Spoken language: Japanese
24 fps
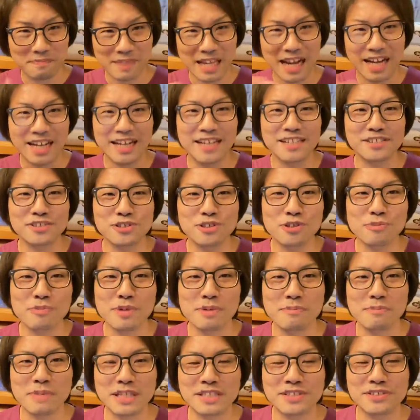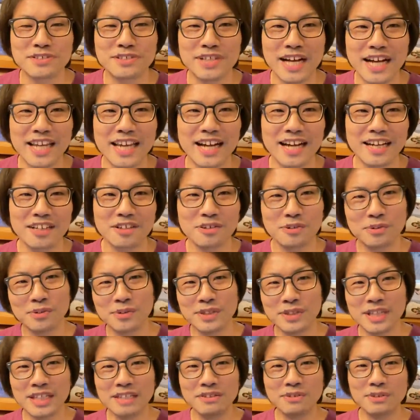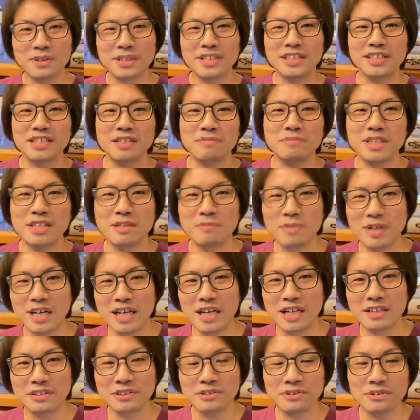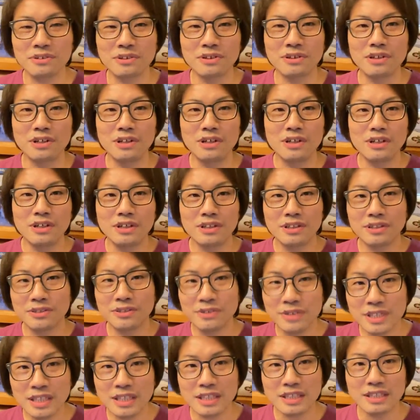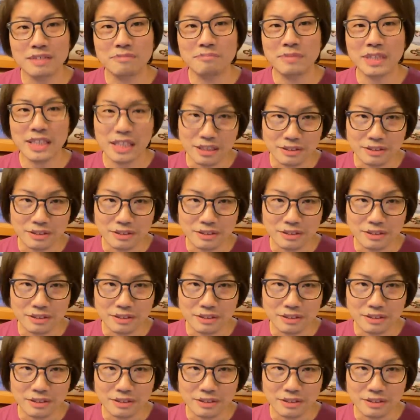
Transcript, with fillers: 赤いスイートピー、松浦彩、この辺を聴いてみてもらえると、よりメタ